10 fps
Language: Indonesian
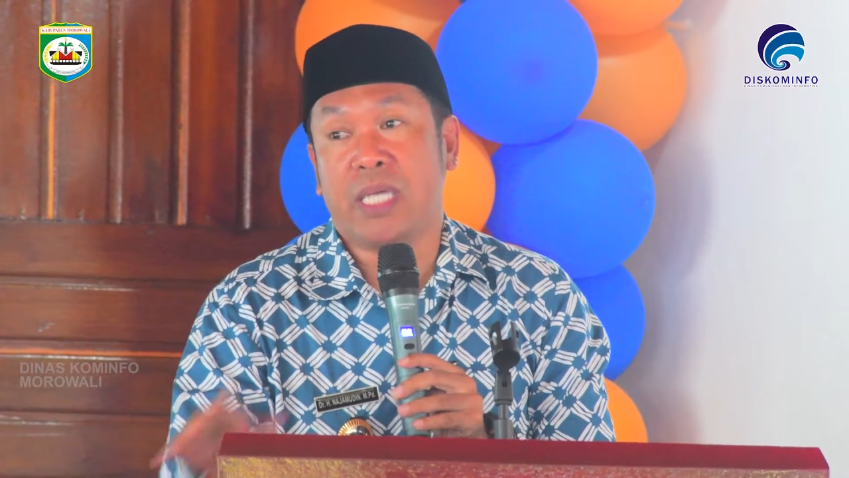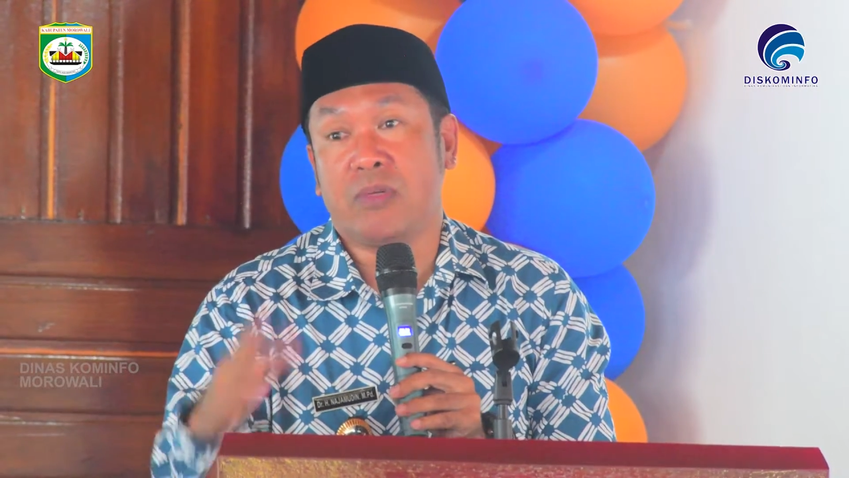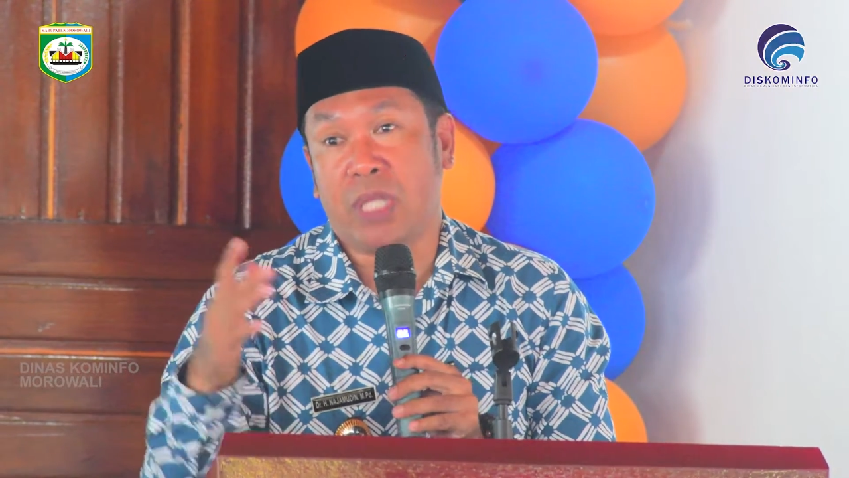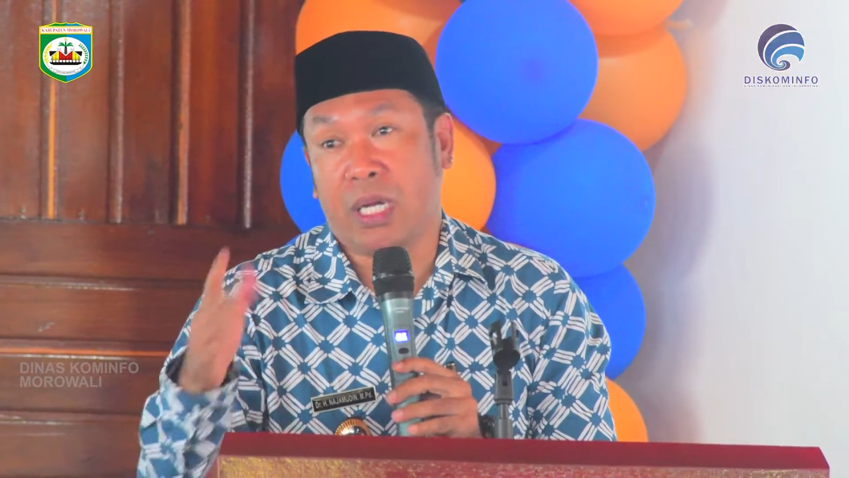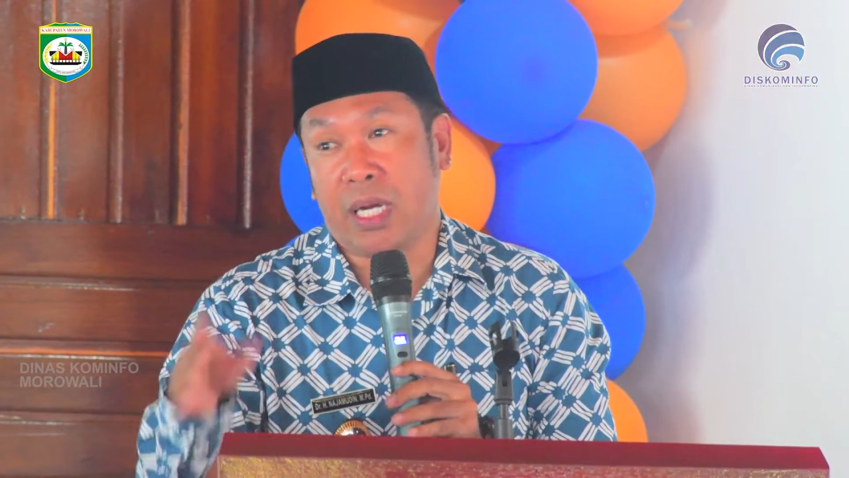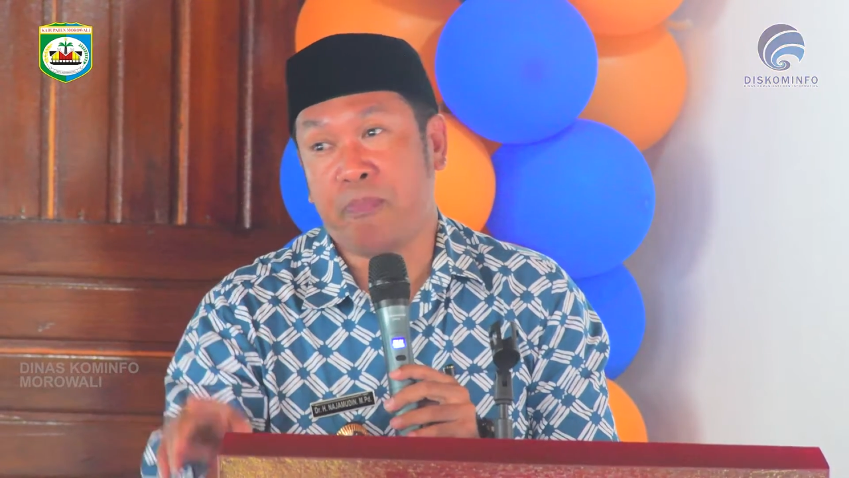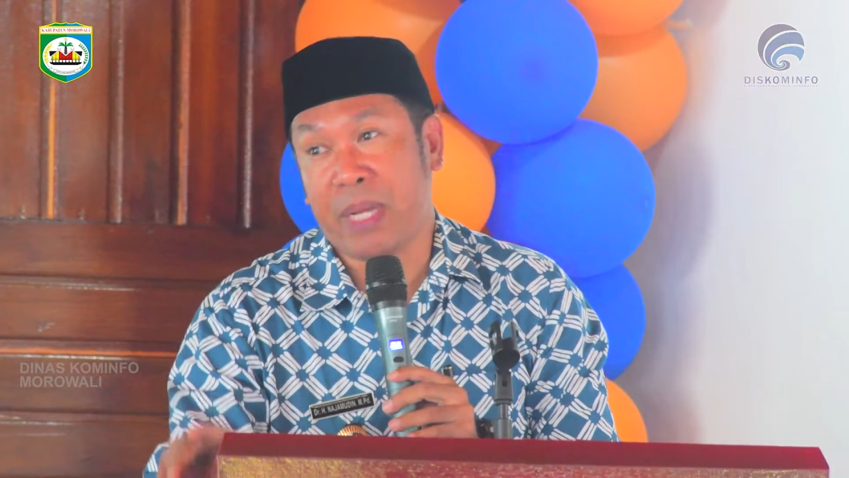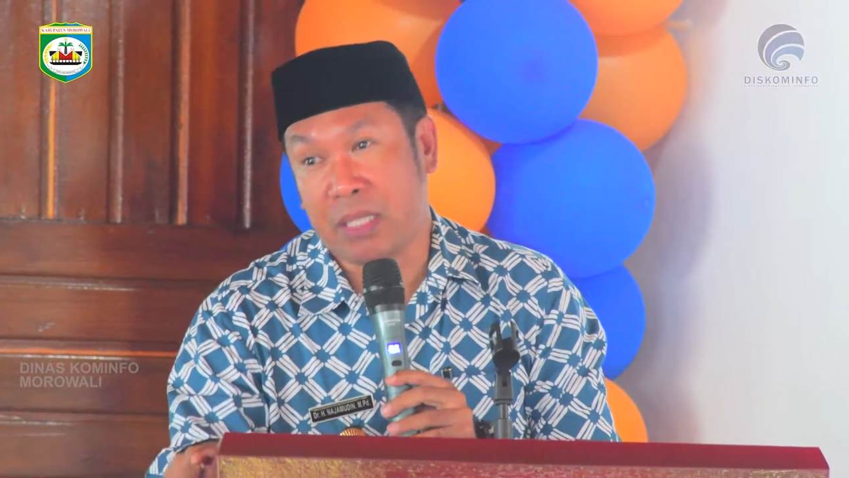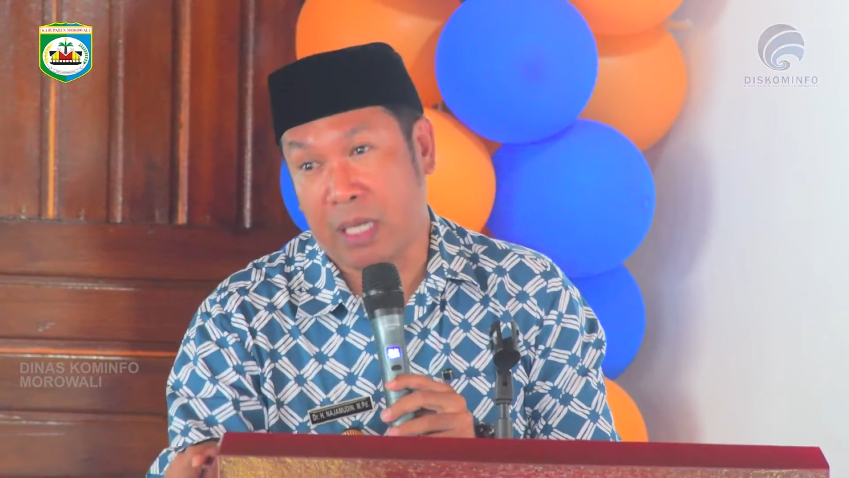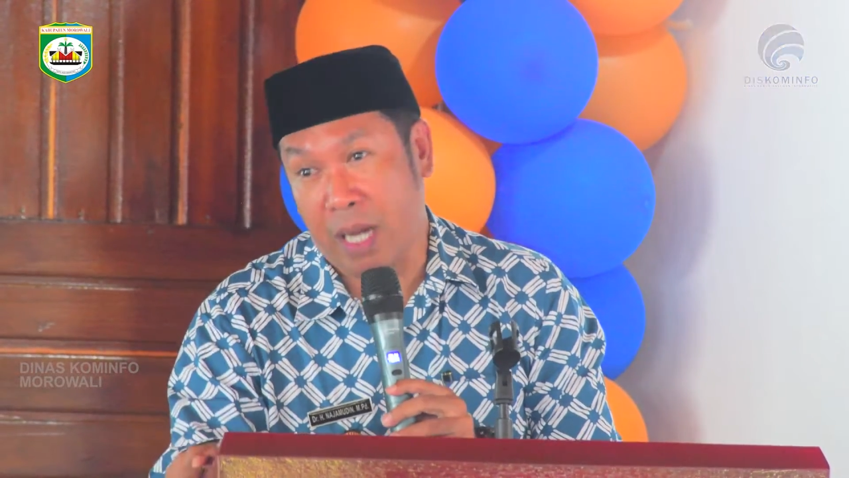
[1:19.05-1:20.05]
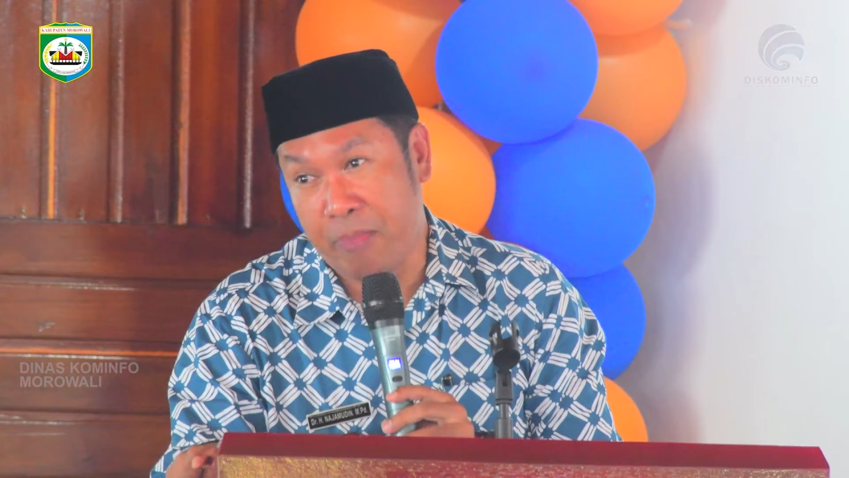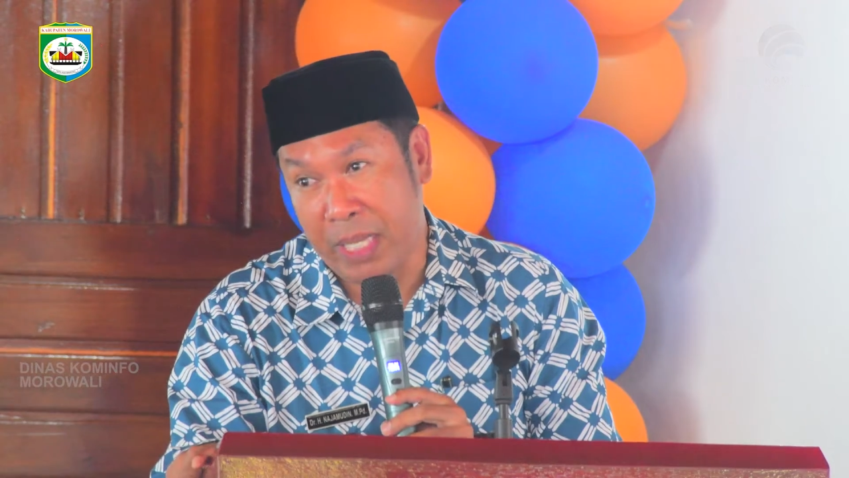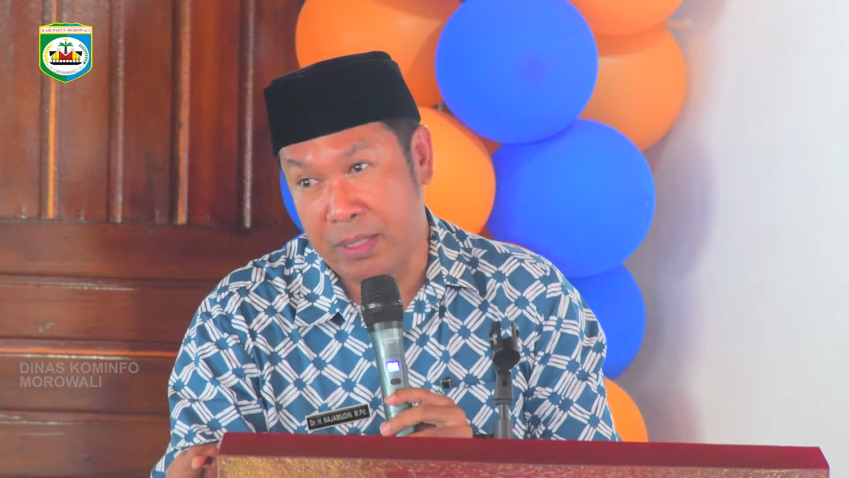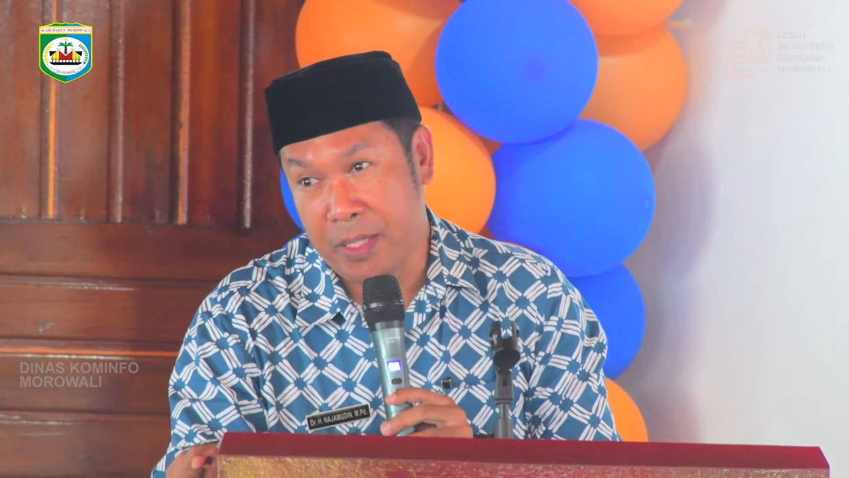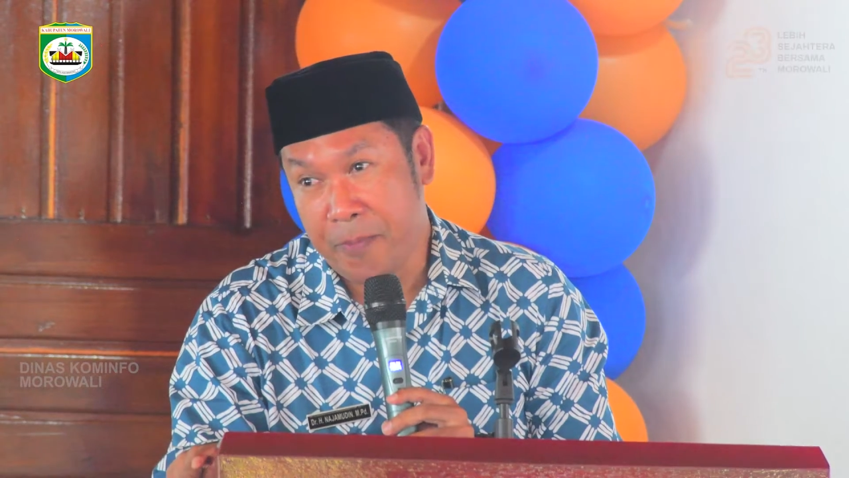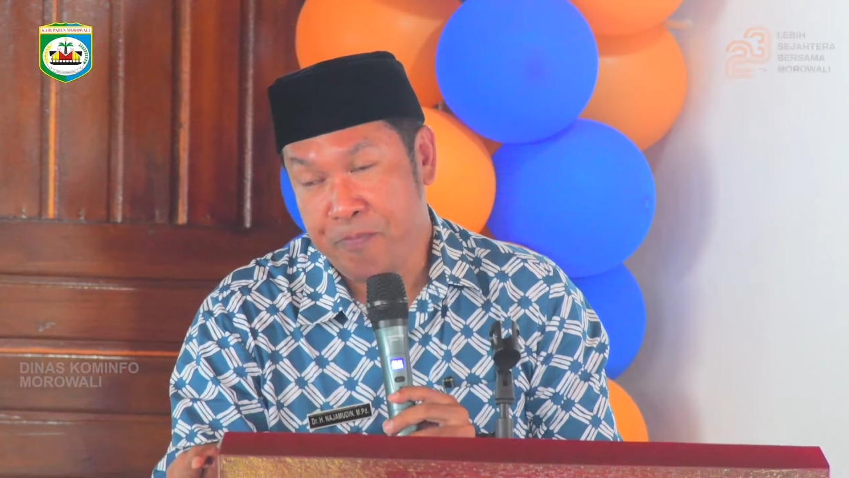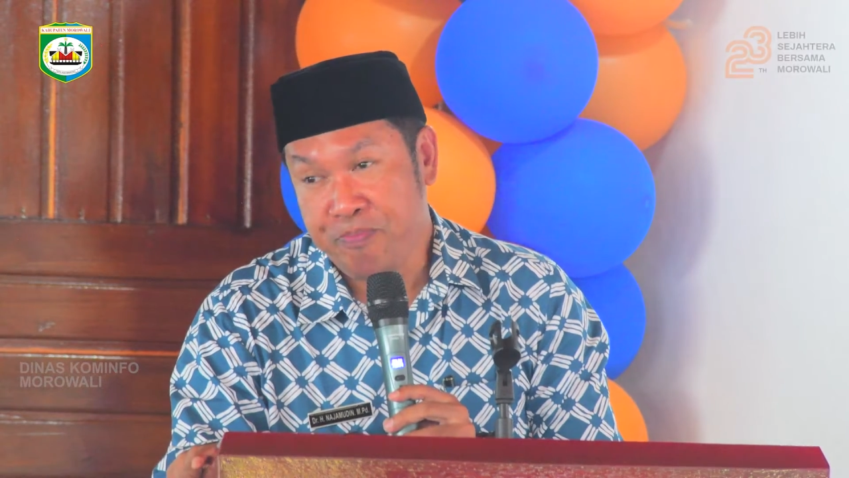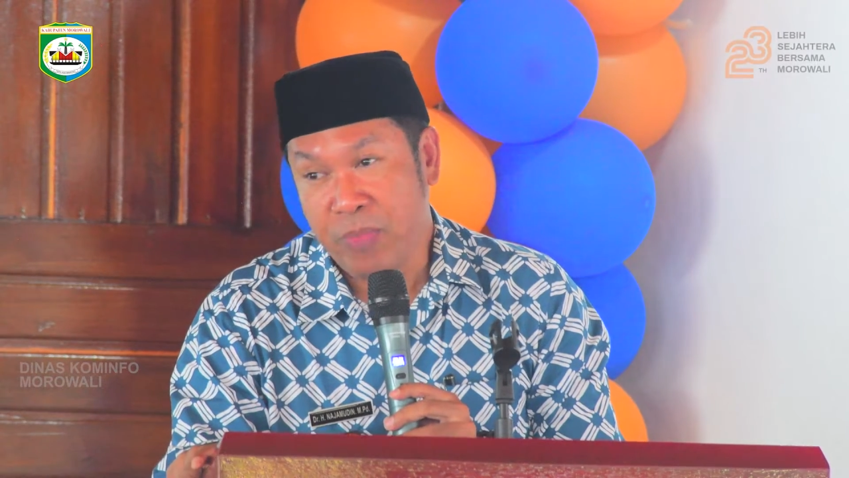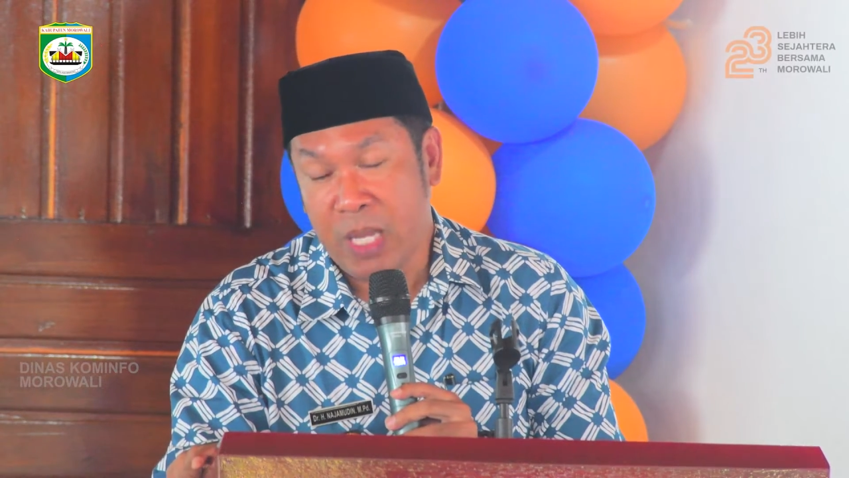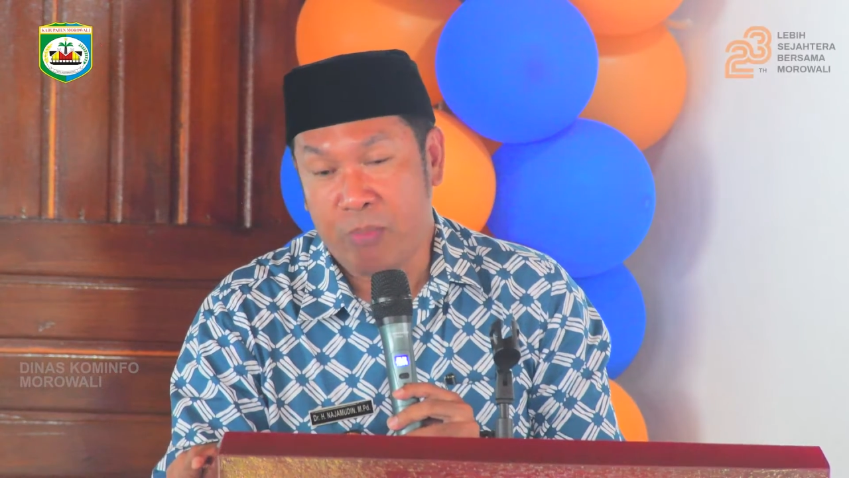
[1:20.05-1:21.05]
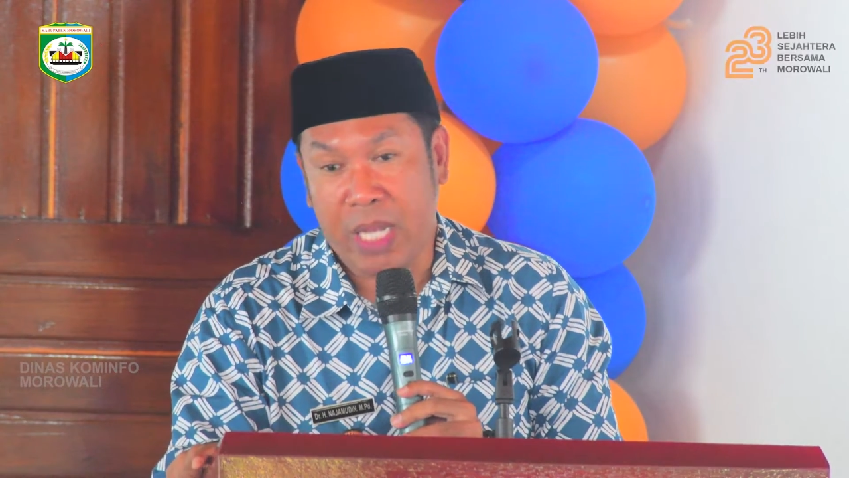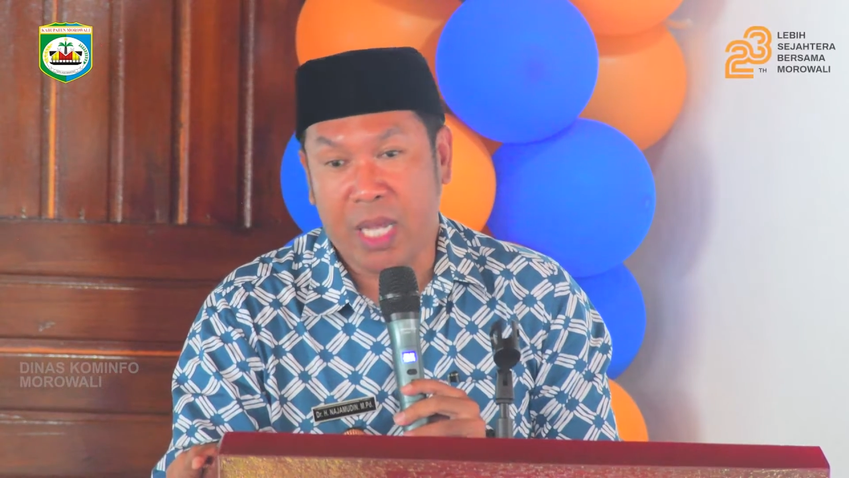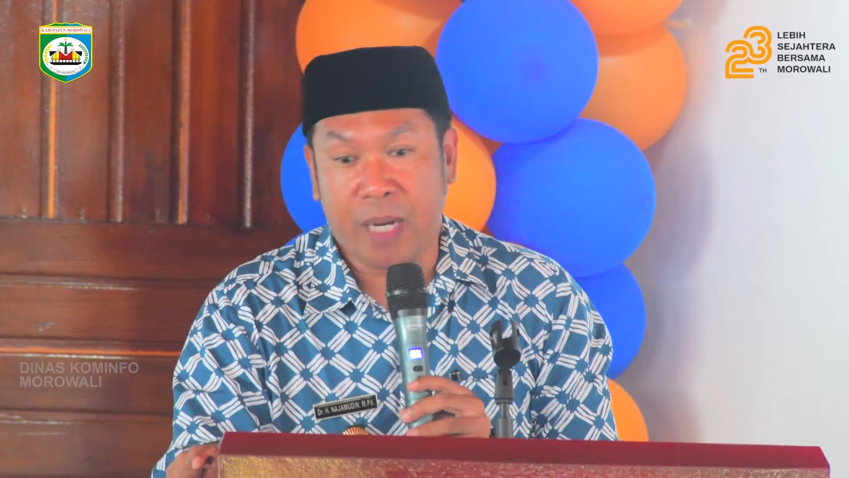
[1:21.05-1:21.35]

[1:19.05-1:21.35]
Morowali tidak akan terwujud dengan baik.